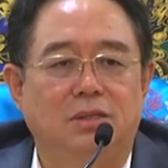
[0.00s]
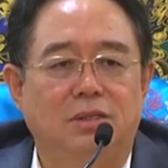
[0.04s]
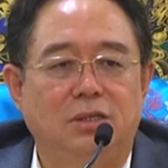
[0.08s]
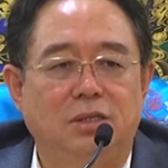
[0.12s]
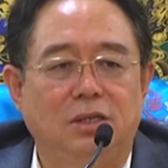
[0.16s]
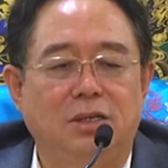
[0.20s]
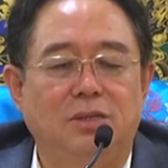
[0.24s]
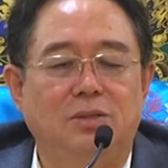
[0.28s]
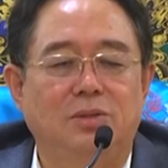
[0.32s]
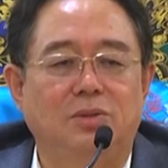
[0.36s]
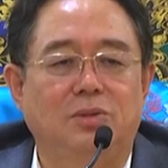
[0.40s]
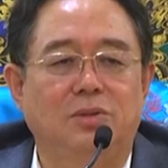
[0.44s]

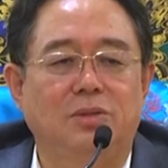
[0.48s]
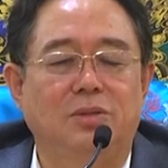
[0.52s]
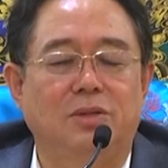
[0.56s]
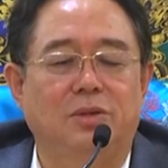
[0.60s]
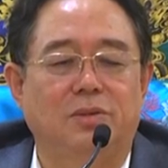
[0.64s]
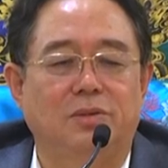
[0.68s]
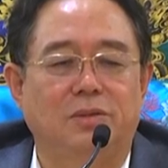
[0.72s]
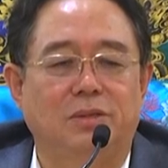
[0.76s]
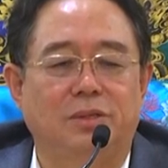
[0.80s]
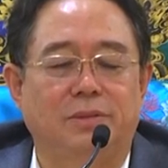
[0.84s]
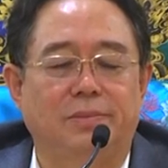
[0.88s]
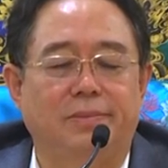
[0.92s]
基因中
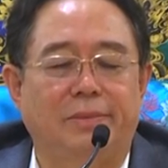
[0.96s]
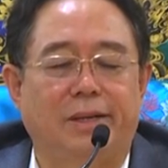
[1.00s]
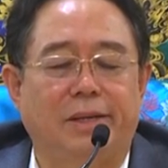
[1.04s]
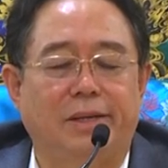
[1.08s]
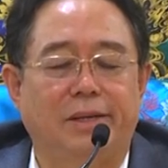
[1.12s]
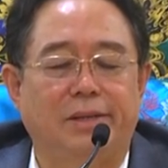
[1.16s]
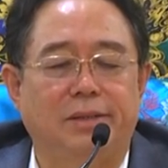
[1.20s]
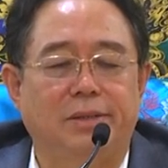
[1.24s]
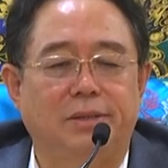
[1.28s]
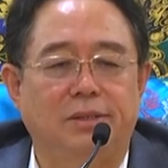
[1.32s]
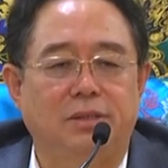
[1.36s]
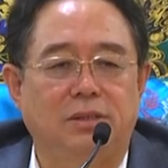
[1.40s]
有什
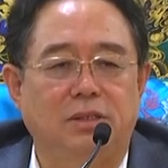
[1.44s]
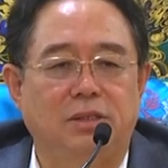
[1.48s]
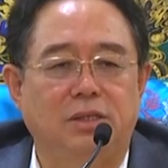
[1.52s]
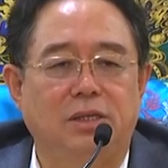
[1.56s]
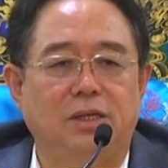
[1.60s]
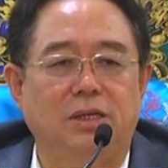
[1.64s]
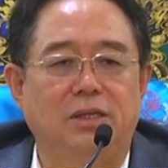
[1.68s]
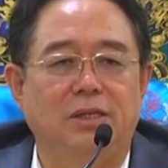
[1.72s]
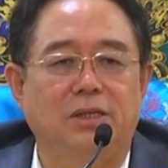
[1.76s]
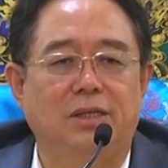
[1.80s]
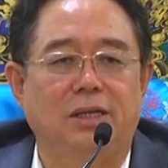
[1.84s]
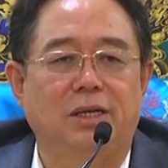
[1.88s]
么？
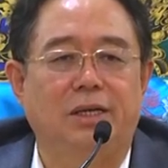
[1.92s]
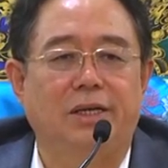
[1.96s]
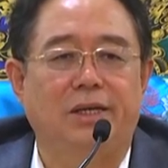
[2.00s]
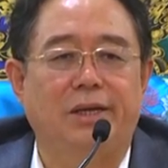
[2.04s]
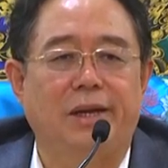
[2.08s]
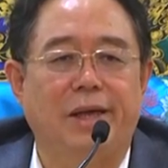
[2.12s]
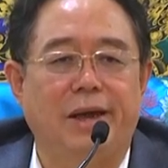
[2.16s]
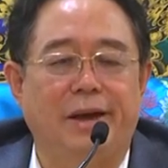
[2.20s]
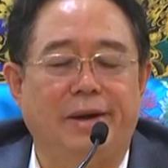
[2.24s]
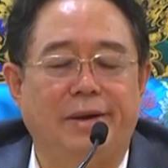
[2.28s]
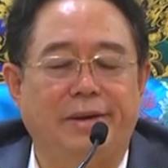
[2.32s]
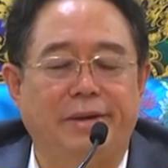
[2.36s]
基因
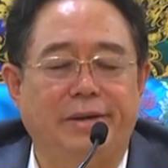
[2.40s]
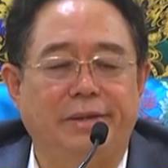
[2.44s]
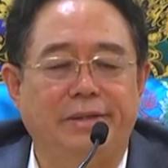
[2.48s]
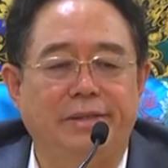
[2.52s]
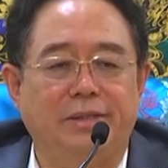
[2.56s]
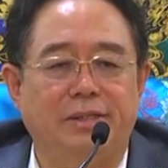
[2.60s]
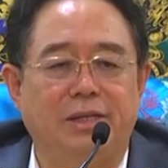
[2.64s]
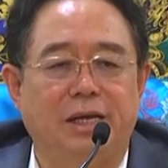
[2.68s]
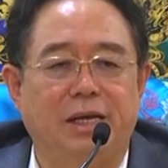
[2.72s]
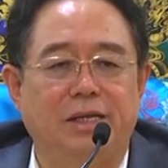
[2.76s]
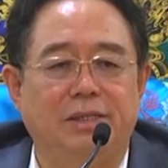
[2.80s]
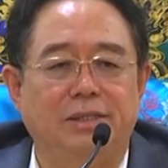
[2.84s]
的两
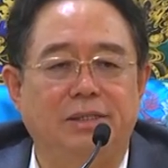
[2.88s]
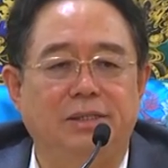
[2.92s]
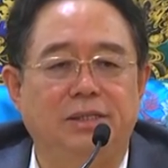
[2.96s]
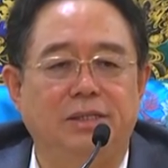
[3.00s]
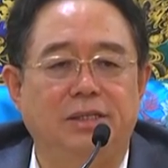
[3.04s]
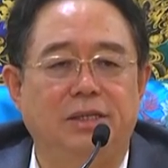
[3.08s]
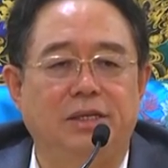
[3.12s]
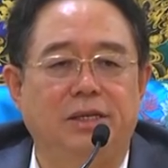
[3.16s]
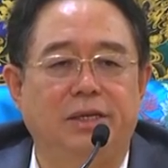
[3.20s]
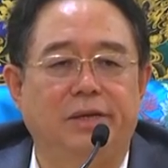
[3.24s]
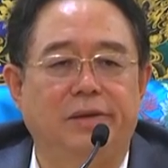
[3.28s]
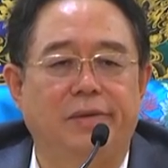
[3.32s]
个碱
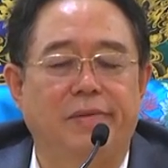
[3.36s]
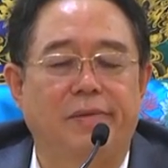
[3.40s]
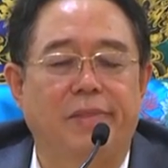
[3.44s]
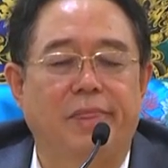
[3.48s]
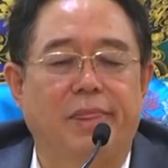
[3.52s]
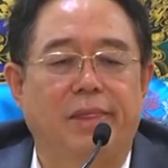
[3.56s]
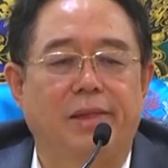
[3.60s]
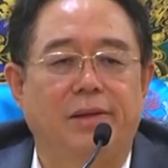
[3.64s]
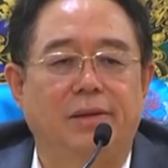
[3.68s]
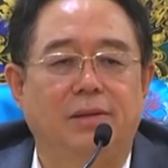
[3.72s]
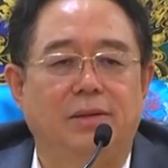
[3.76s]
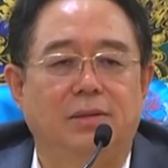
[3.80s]

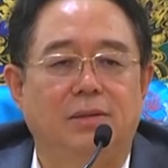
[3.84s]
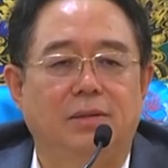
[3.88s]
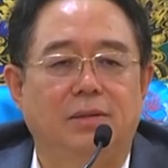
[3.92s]
基。